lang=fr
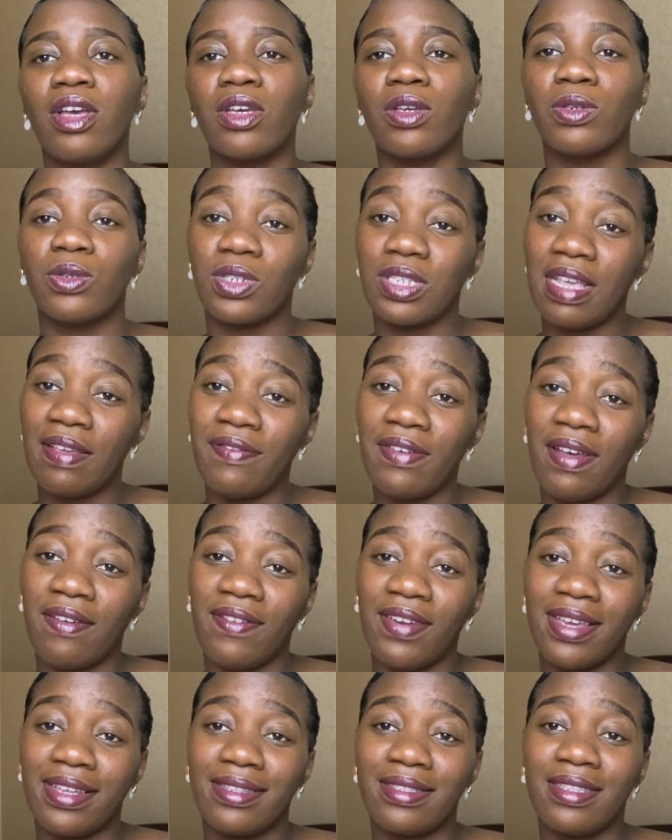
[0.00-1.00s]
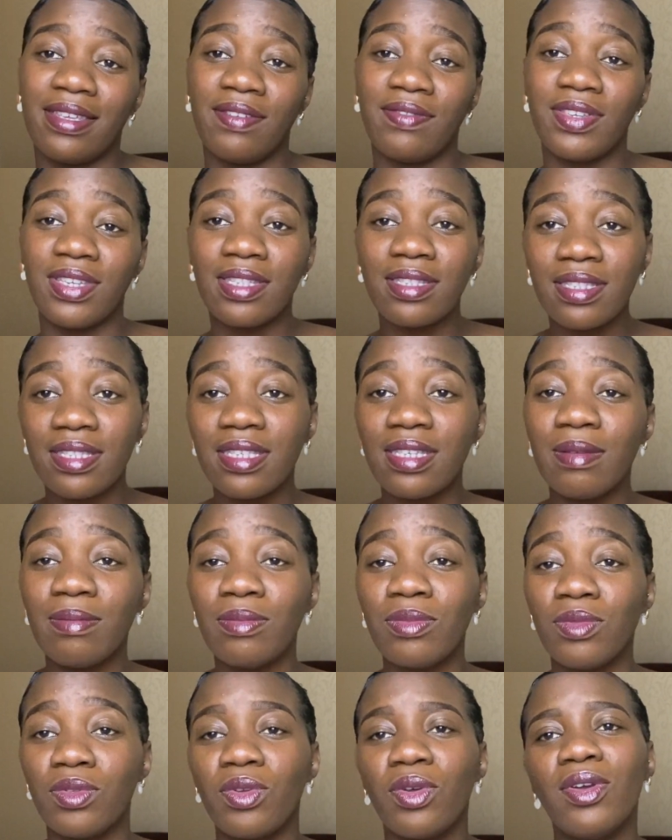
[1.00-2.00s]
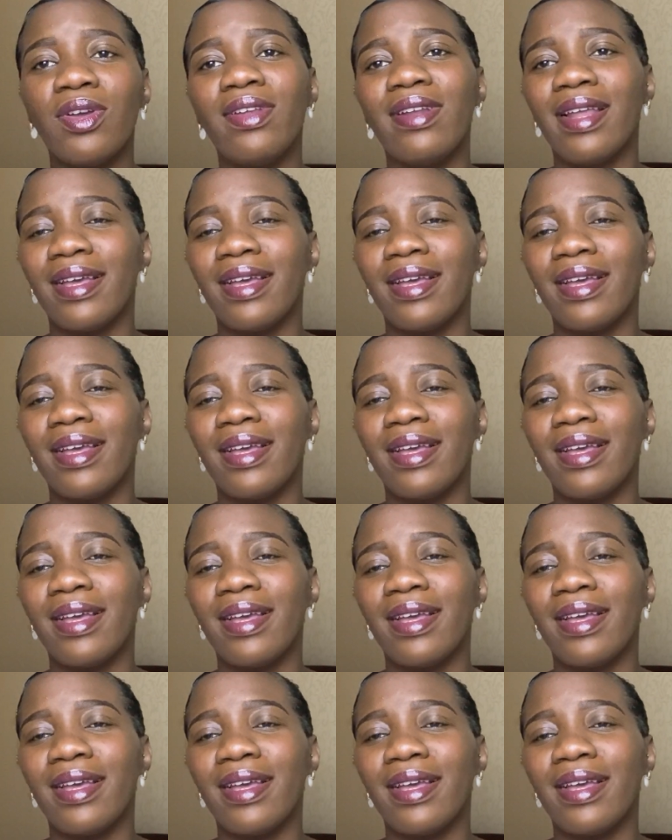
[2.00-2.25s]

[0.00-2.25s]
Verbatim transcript: que Joseph avait été victime de